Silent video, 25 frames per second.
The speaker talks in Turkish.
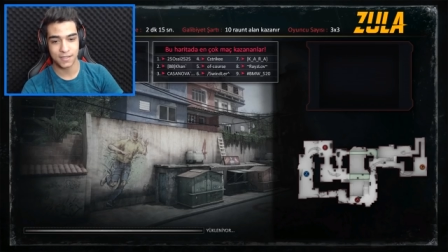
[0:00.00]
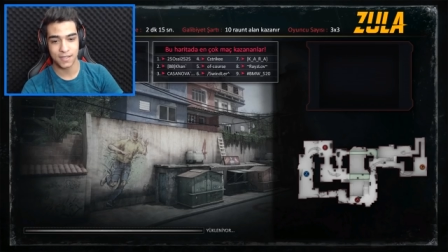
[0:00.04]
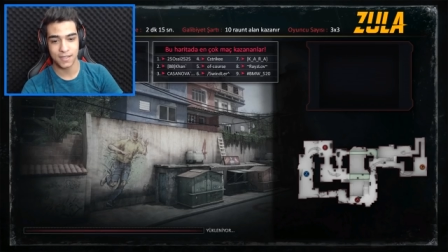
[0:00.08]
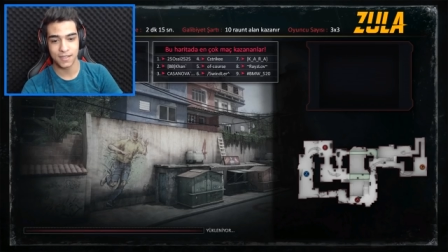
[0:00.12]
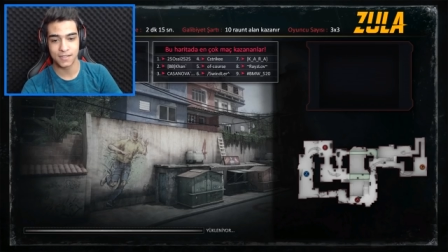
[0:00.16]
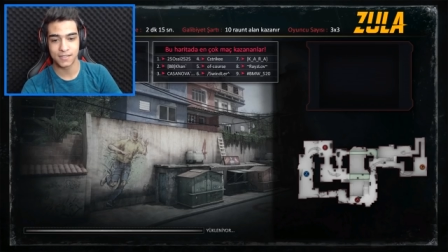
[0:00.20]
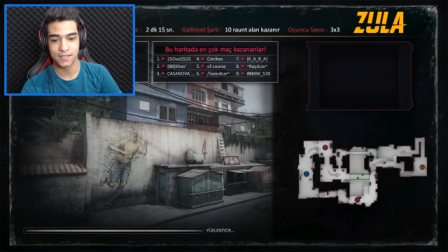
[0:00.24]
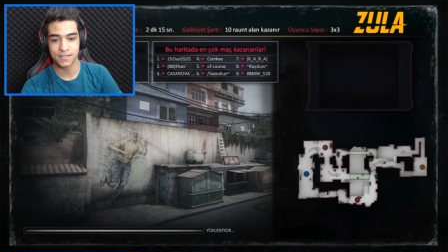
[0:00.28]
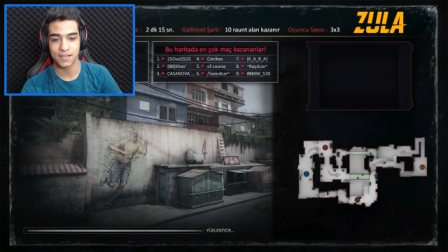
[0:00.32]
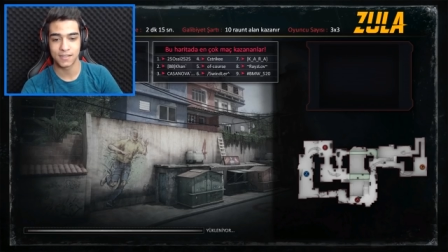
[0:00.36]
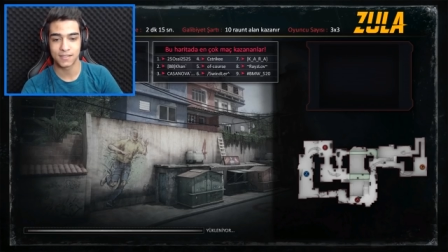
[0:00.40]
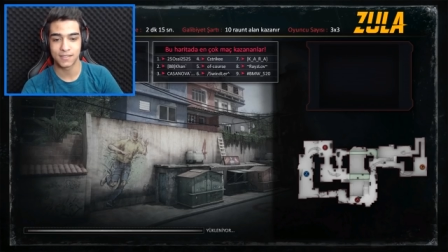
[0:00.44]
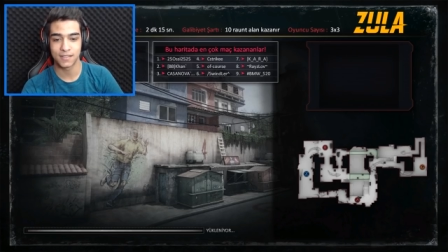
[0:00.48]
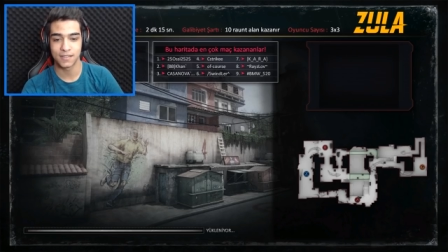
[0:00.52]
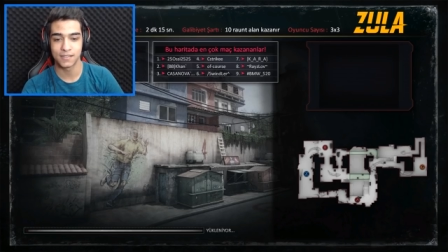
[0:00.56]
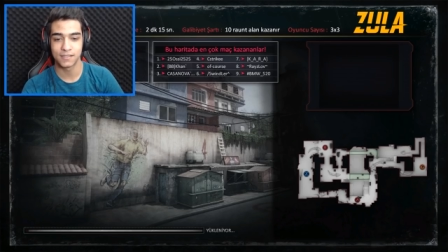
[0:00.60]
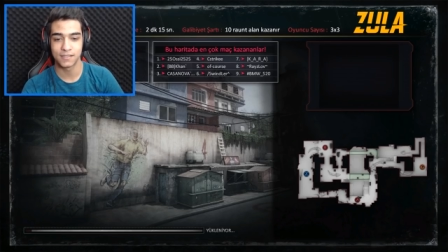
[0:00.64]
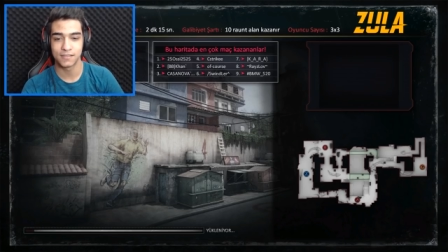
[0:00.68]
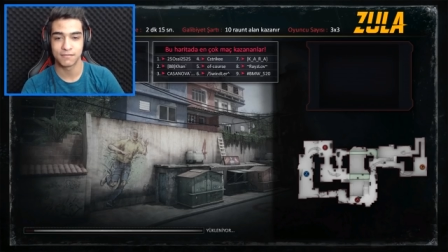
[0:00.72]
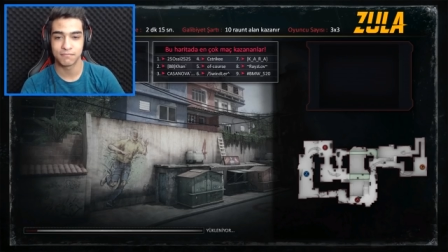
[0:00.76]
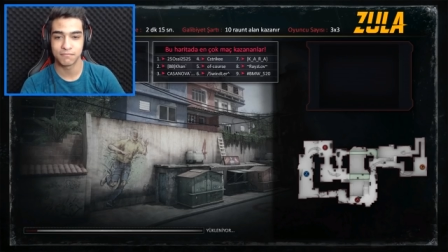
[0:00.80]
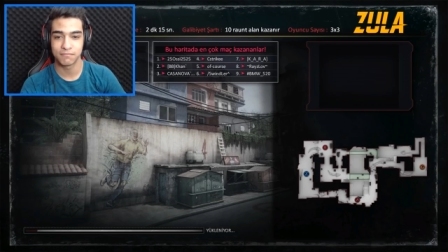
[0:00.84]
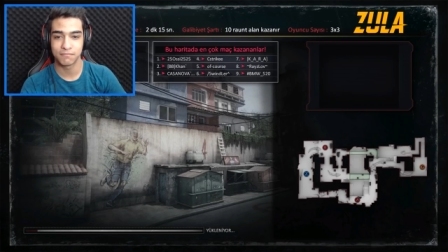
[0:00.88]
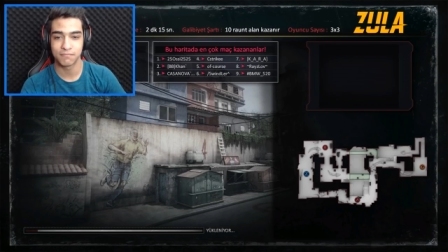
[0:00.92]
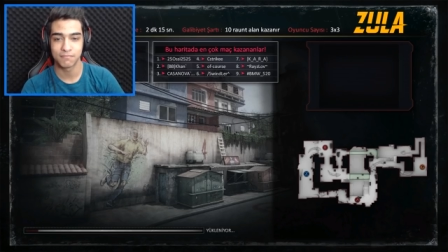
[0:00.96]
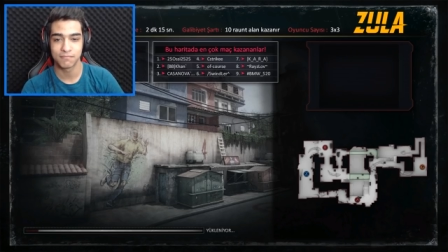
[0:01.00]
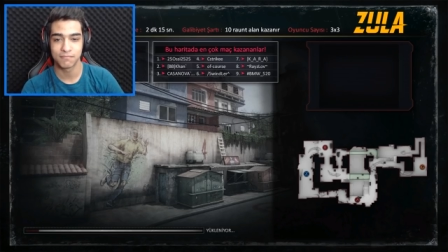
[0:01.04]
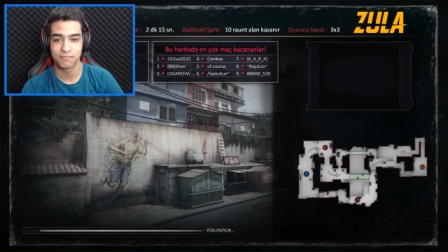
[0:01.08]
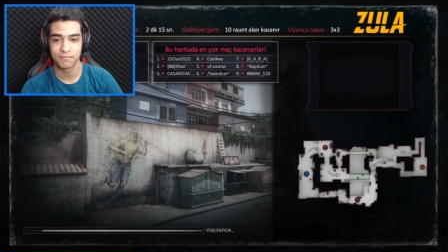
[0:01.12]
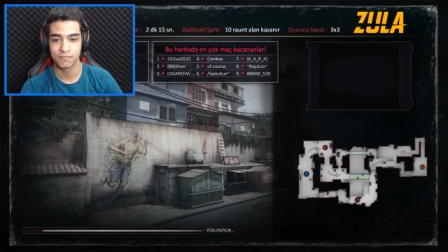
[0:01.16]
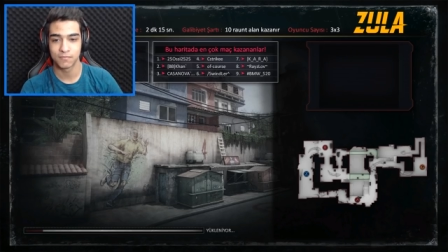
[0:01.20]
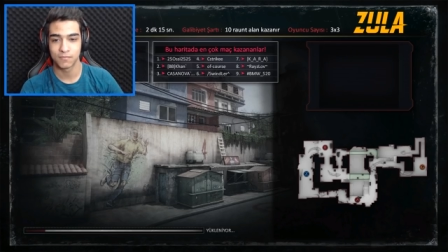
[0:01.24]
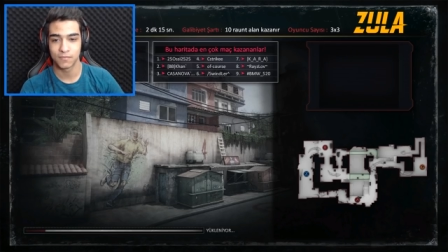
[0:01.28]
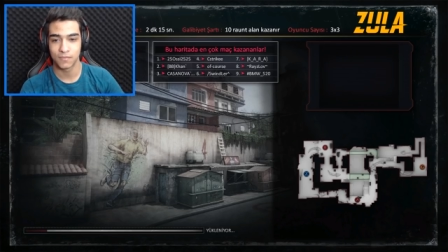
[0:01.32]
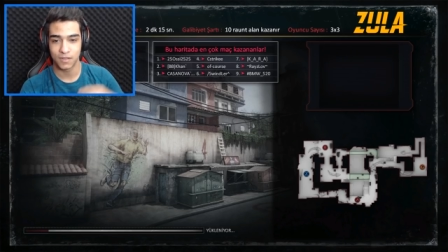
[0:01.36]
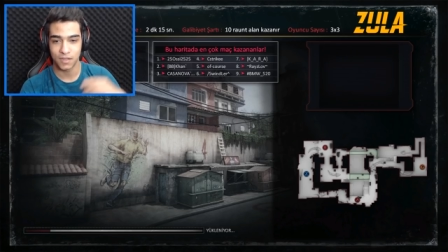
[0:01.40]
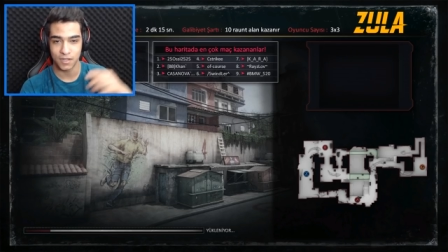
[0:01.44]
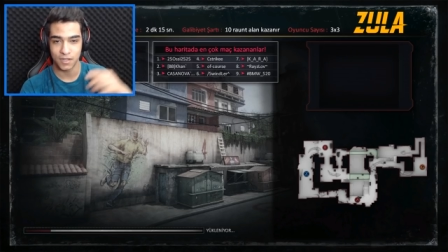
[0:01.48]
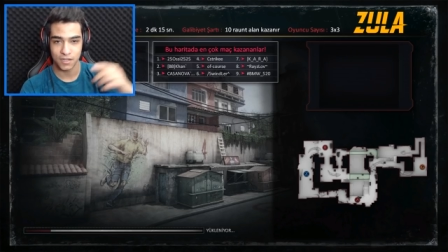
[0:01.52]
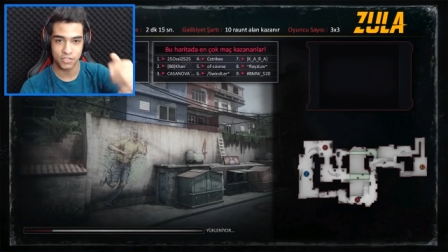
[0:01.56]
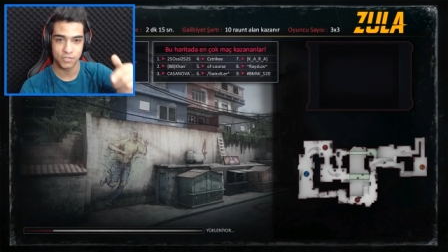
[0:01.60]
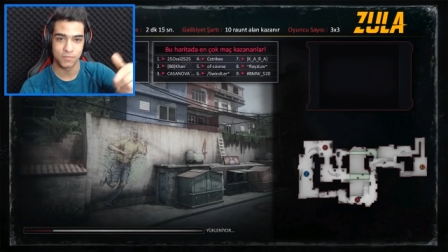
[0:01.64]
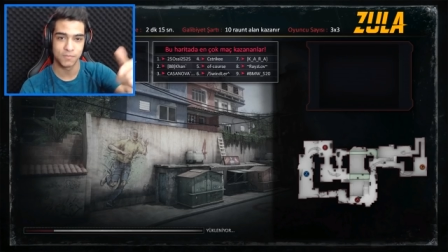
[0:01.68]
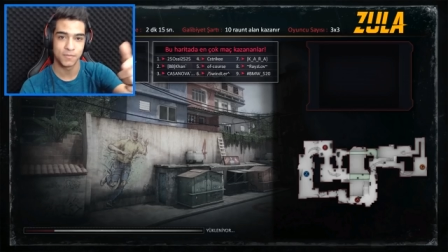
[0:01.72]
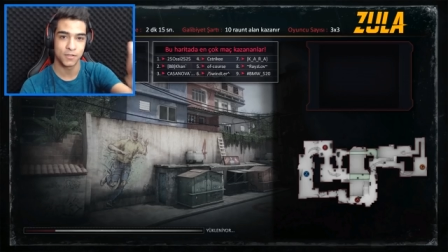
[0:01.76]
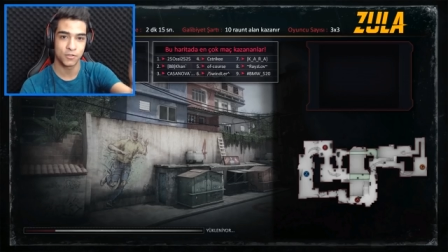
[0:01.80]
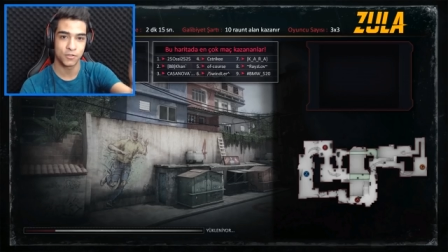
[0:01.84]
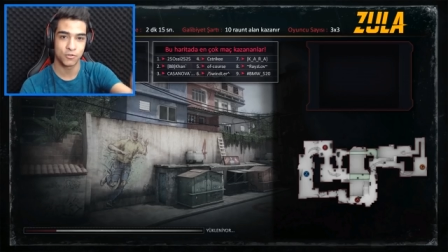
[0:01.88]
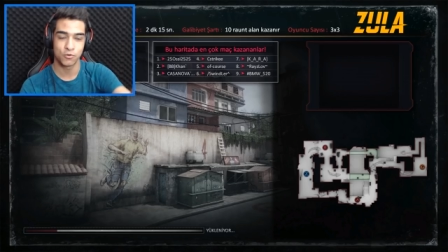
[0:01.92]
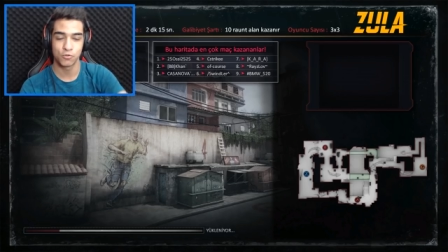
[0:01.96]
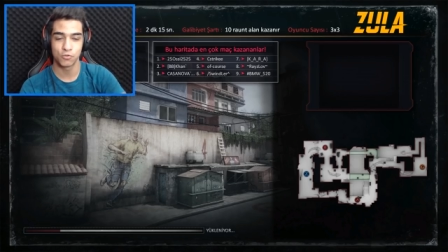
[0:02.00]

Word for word: değil. Zaten karşımdaki